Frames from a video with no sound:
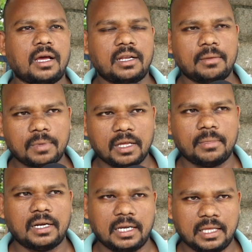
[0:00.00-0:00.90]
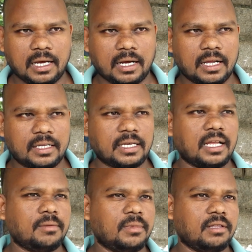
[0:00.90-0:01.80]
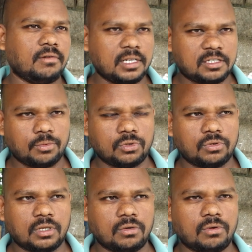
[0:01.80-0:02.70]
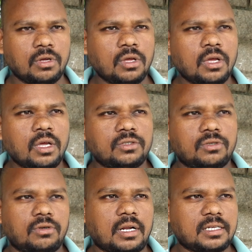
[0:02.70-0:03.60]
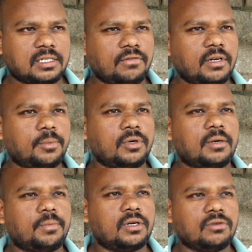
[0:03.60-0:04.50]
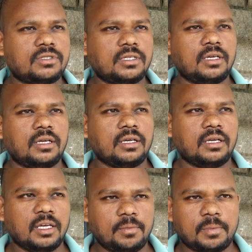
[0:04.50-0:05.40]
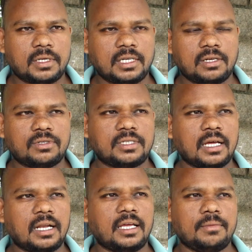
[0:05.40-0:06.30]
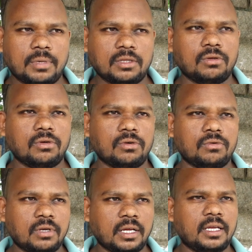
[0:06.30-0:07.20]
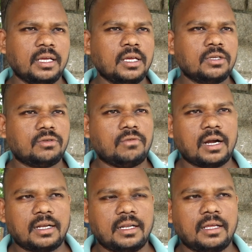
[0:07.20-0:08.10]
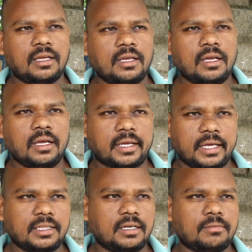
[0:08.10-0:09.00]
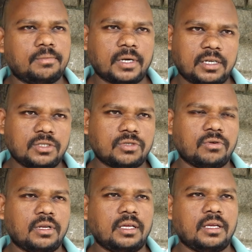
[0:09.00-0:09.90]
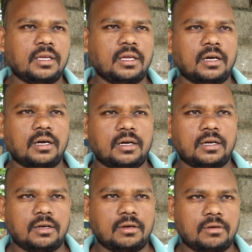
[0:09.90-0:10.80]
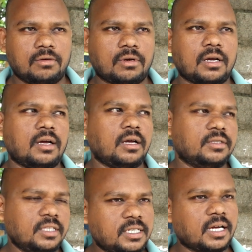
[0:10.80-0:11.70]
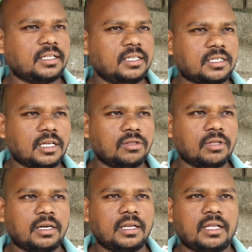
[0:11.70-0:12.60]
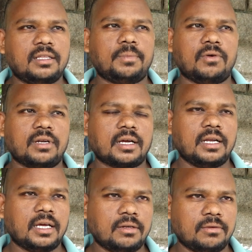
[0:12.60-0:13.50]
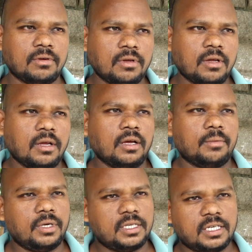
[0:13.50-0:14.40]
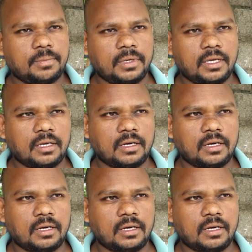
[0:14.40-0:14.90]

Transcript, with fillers: అన్ఎంప్లాయ్మెంట్ లేదు అక్కడ చాలామంది వలసపోతున్నారు సో రాష్ట్రం విడిపోయినప్పటి నుంచి ఏపీ ప్రజలకు చాలా ఇబ్బందులు ఉన్నాయి సో వాటిని కేంద్రం పట్టించుకొని ఒక దిశగా తీసుకెళ్ళిందంటే అది పవన్ కళ్యాణ్ బీజేపీ